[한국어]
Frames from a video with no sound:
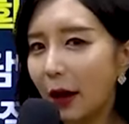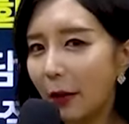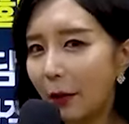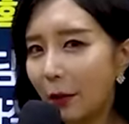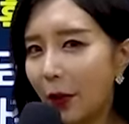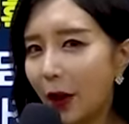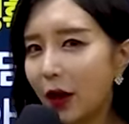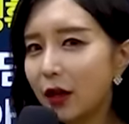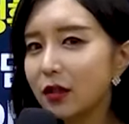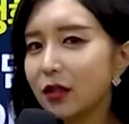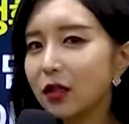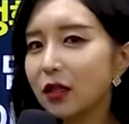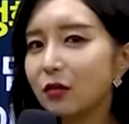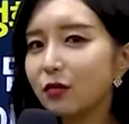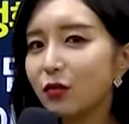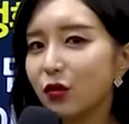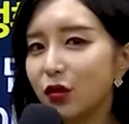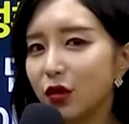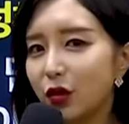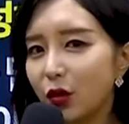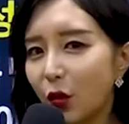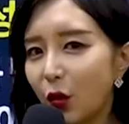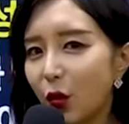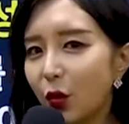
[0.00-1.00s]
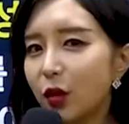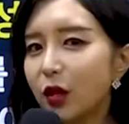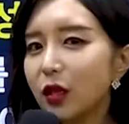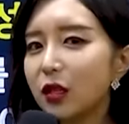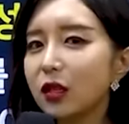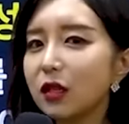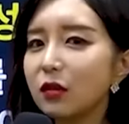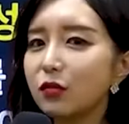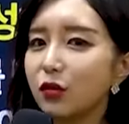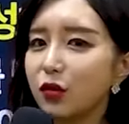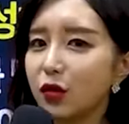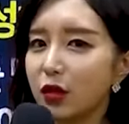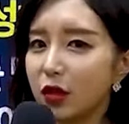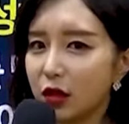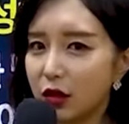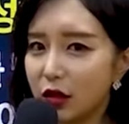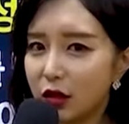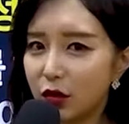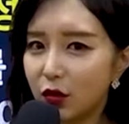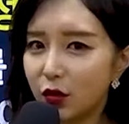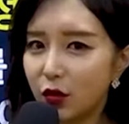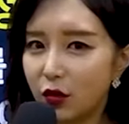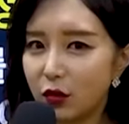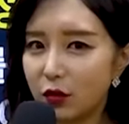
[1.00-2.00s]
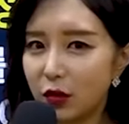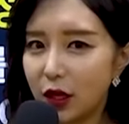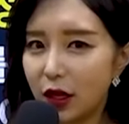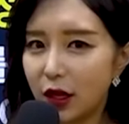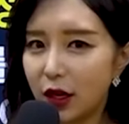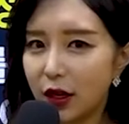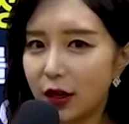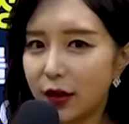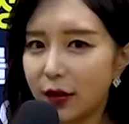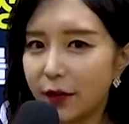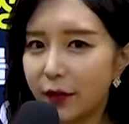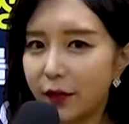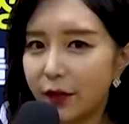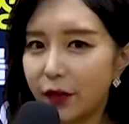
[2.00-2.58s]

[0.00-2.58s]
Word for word: 압박 질문들, 꼬리 질문들이 들어옵니다.